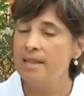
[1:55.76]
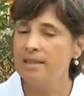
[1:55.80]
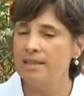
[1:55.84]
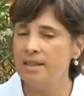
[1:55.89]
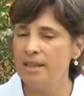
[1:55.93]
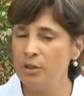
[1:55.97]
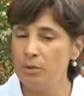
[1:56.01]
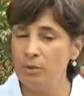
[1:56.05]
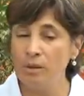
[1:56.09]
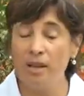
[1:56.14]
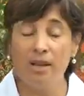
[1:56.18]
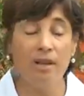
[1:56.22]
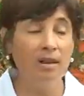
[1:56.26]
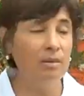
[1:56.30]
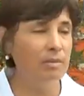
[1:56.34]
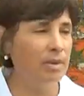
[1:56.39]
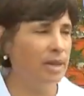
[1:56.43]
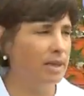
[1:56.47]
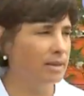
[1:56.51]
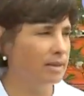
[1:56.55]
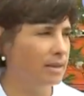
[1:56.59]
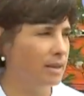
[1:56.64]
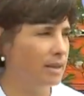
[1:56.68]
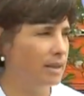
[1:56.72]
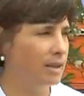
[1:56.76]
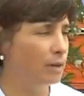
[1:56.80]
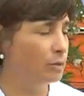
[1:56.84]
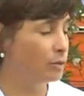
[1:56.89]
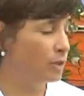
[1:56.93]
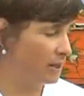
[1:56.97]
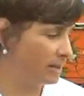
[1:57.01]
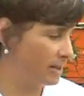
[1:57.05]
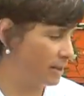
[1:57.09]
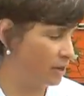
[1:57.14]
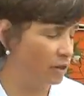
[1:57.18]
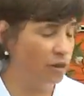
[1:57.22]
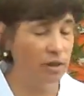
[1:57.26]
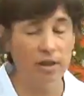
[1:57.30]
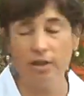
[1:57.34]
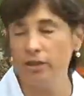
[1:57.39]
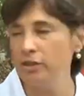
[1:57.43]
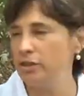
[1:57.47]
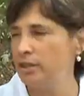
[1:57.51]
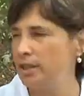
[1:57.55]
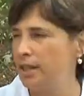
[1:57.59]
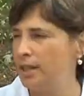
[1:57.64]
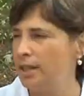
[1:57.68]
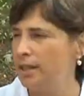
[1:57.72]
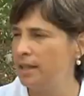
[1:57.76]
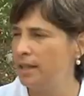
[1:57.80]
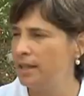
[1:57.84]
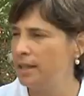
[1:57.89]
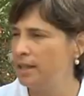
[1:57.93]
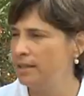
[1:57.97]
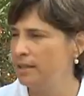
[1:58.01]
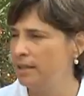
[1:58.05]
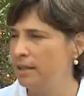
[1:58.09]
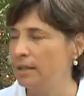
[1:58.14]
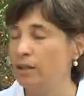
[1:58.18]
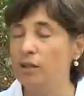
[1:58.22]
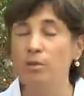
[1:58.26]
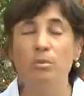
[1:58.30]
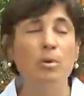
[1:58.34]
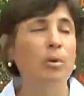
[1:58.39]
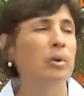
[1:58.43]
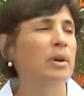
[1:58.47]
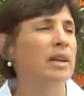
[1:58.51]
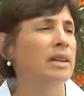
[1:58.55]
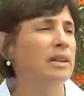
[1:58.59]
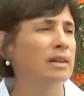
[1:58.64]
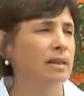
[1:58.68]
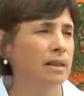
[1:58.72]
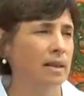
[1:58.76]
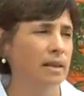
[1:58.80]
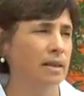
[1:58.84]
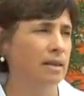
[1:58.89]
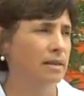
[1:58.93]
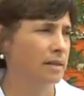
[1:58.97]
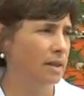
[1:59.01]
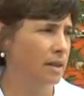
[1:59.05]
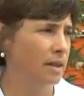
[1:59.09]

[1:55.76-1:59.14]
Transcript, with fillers: Sí, indudablemente, era un deseo de los chiquilines, como ven, eh,